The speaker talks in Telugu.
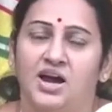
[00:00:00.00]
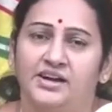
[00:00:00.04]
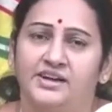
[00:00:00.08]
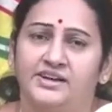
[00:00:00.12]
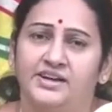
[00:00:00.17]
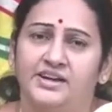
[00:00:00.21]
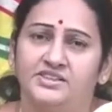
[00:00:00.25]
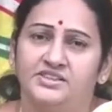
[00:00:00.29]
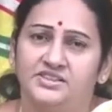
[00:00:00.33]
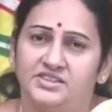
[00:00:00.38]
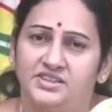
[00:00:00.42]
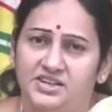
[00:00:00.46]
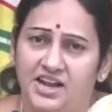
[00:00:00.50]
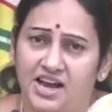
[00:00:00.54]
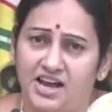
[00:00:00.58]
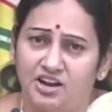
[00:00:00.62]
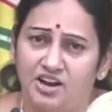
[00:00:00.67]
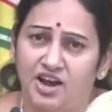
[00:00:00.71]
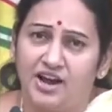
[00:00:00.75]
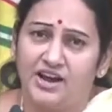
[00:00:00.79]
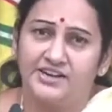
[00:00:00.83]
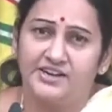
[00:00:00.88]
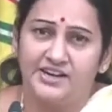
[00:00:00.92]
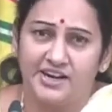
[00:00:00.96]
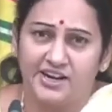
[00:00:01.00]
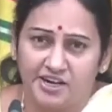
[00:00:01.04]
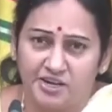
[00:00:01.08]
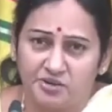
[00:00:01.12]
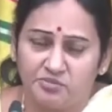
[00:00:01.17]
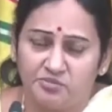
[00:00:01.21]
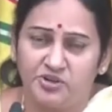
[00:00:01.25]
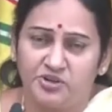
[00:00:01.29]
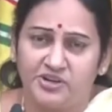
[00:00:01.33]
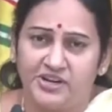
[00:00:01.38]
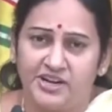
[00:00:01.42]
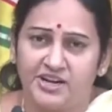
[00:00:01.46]
అంటే జిల్లాలో ఆయన
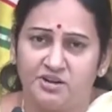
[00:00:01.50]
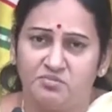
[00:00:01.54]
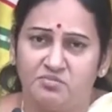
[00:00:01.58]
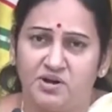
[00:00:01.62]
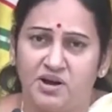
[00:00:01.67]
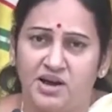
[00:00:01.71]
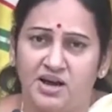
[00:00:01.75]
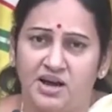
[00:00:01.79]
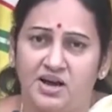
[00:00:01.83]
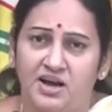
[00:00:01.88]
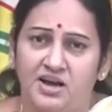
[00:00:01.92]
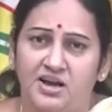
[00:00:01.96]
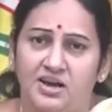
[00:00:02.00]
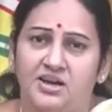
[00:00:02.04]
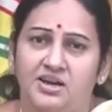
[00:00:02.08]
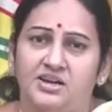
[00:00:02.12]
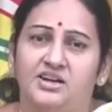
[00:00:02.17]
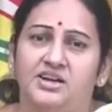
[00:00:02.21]
ఎక్కడ పుట్టారమ్మా